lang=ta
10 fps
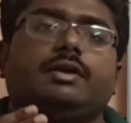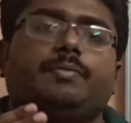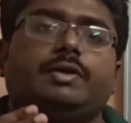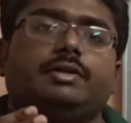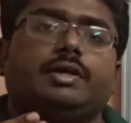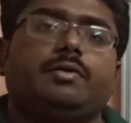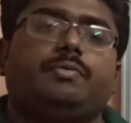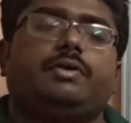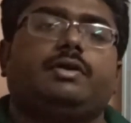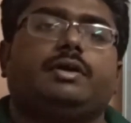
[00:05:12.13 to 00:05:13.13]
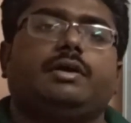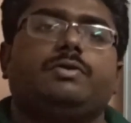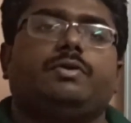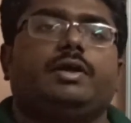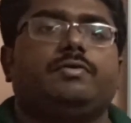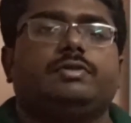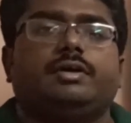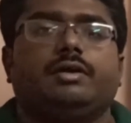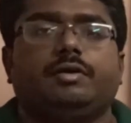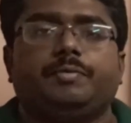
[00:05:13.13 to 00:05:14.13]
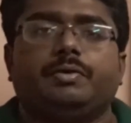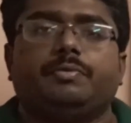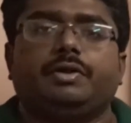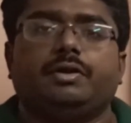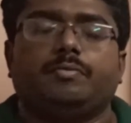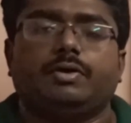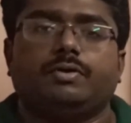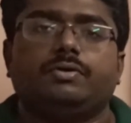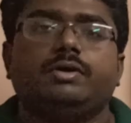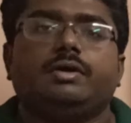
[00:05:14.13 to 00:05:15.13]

நம்ம டேப்படுற கான்ட்ரோல் லைனை வந்து அங்கே நாங்கள் என்ன பண்ணியிருக்க மாட்டோம்